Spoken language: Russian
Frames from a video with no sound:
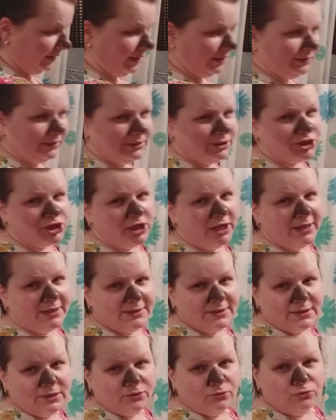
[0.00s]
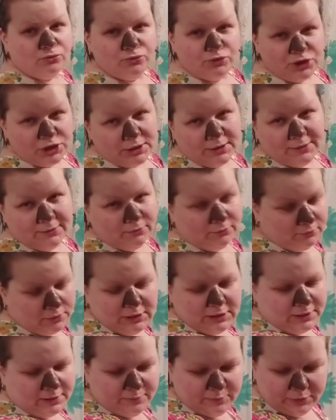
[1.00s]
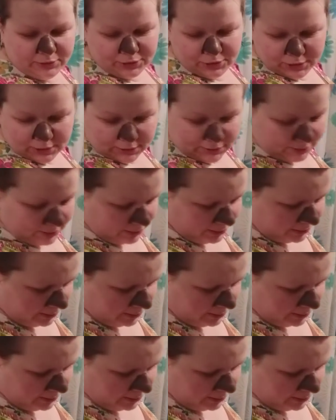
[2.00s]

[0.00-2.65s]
гретой шерсти куча, ну, как обычно.